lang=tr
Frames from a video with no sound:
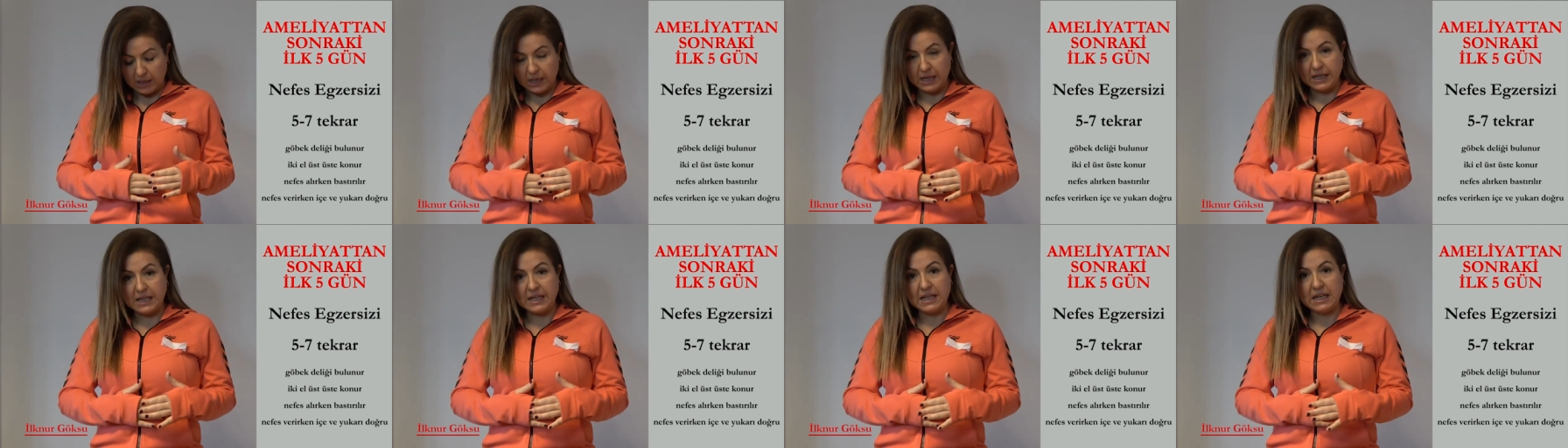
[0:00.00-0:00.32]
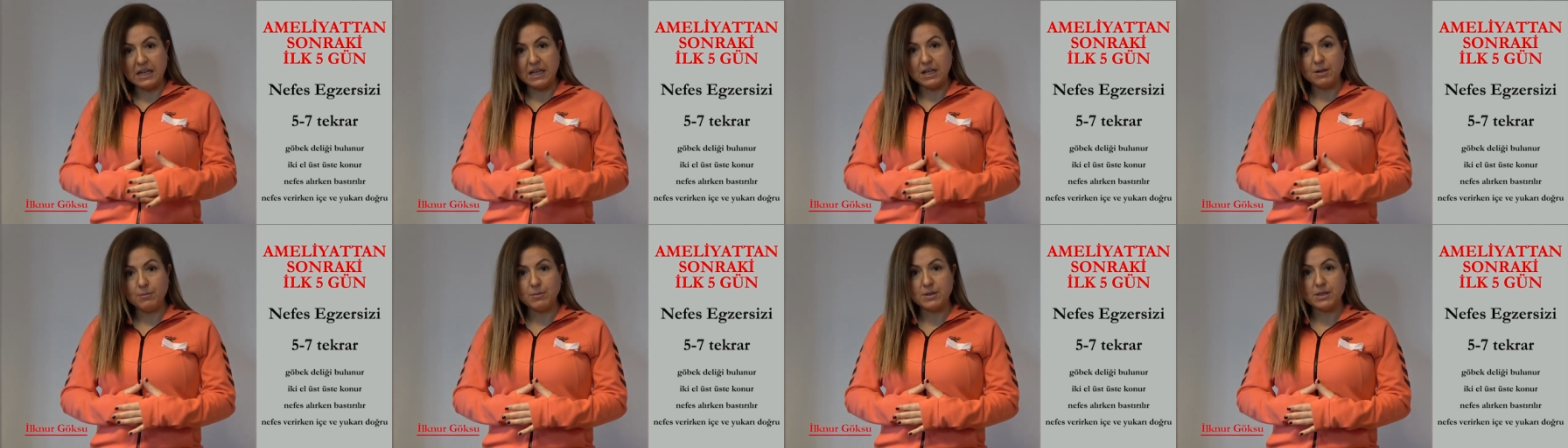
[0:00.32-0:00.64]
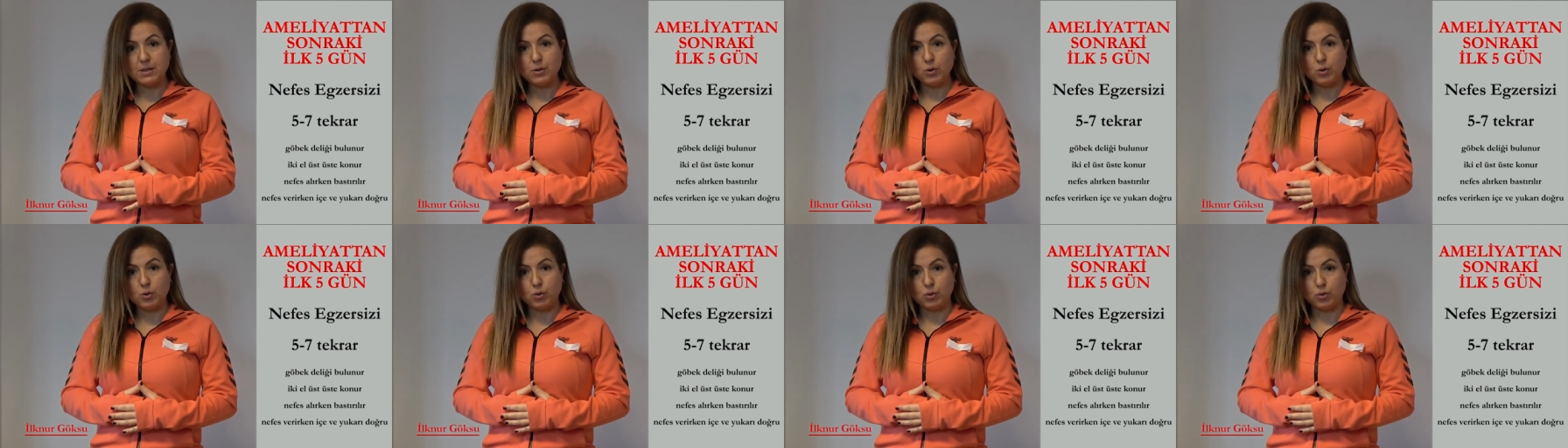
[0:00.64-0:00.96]
İki
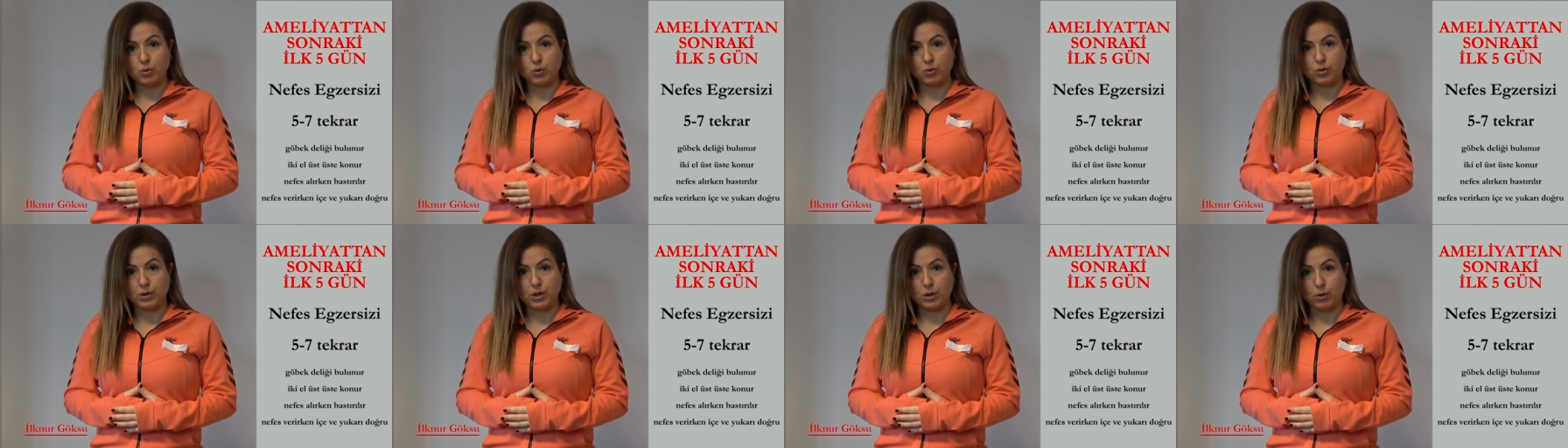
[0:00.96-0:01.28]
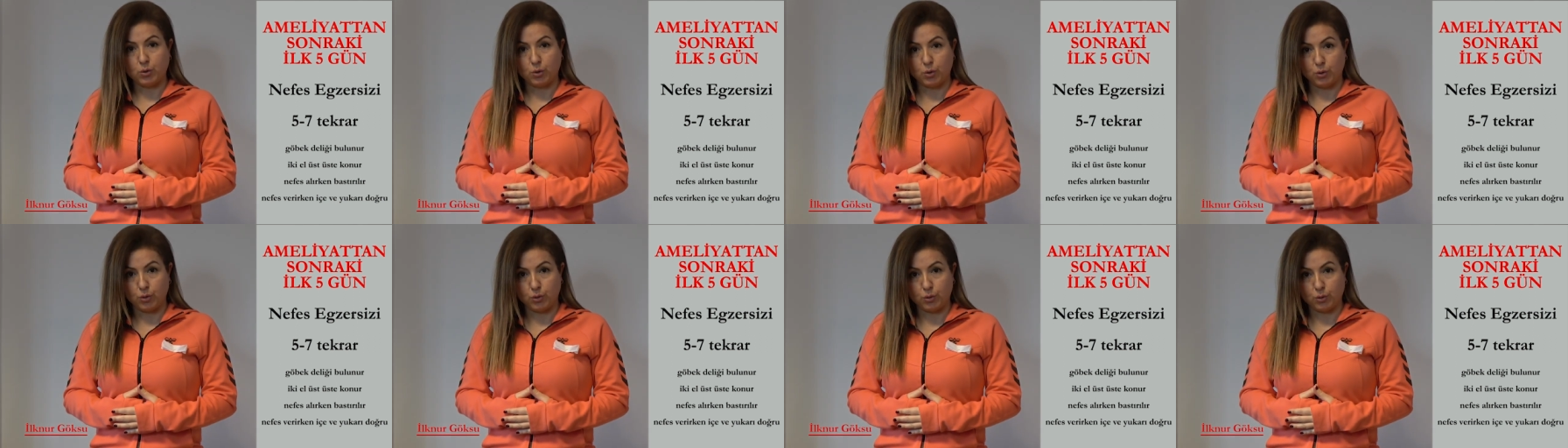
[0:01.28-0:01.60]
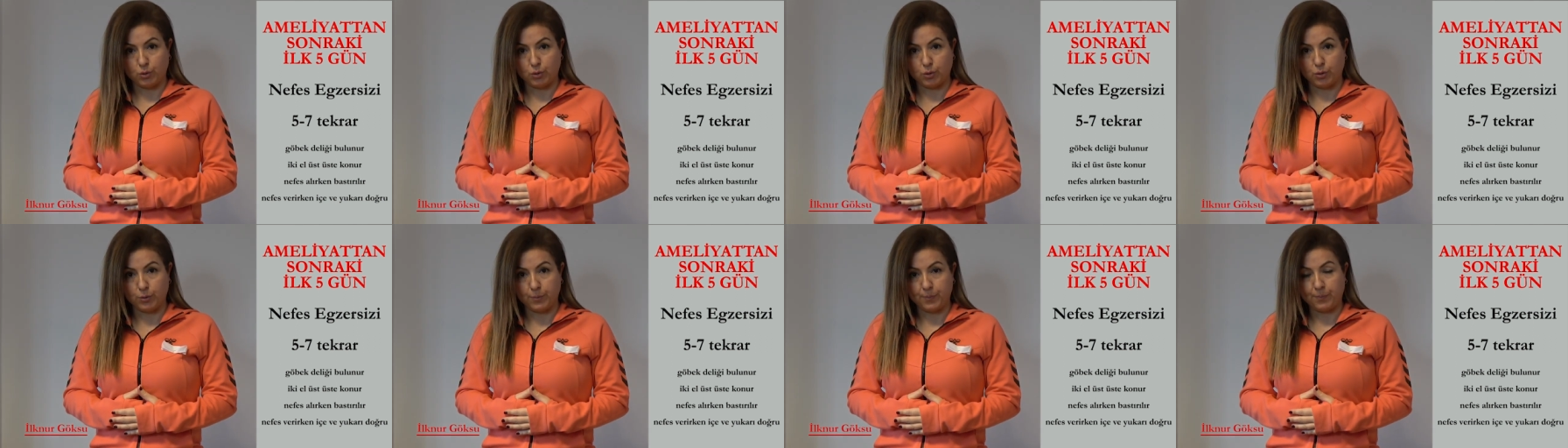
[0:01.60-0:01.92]
elimizi üst üste
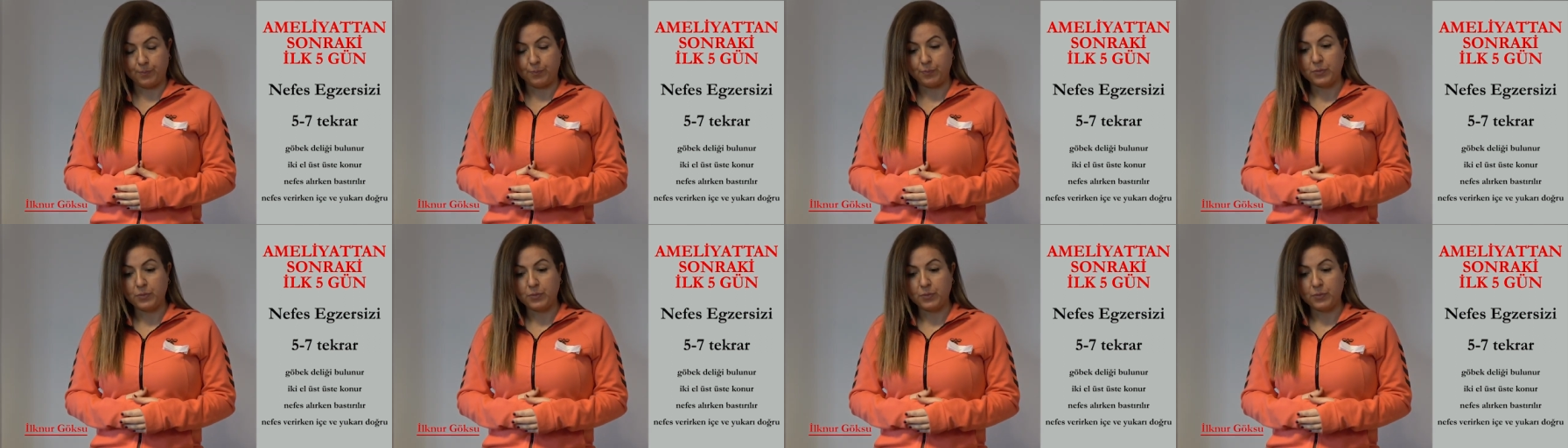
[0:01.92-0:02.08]
koyduk.